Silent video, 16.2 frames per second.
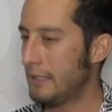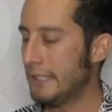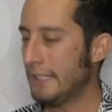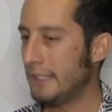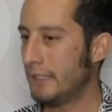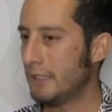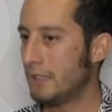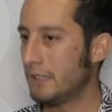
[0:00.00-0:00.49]

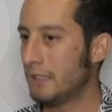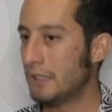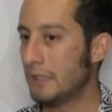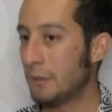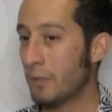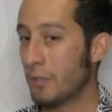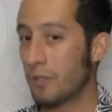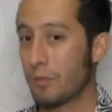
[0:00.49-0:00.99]

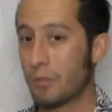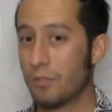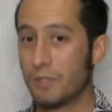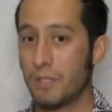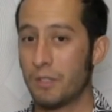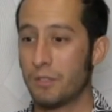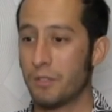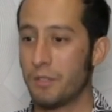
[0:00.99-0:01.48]
Y, bueno,
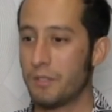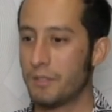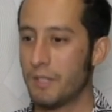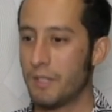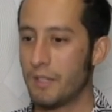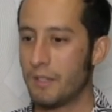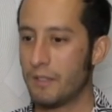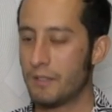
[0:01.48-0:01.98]
contento de,
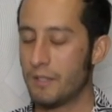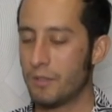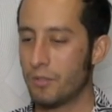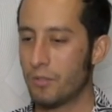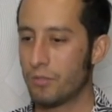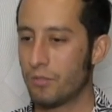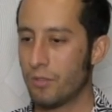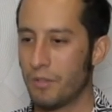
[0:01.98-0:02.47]
esta, de
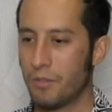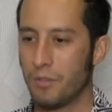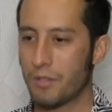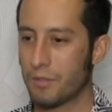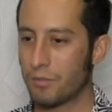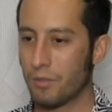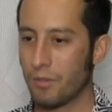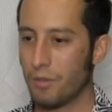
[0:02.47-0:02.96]
este sonido
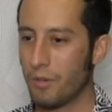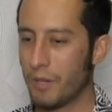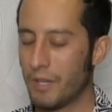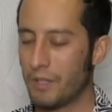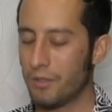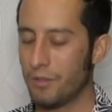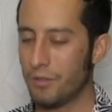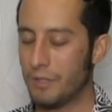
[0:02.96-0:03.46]
que estoy
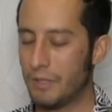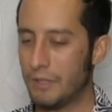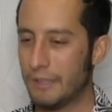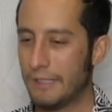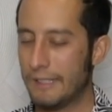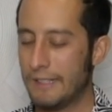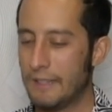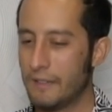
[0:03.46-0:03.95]
logrando y
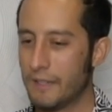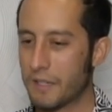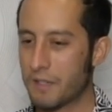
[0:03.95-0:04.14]
la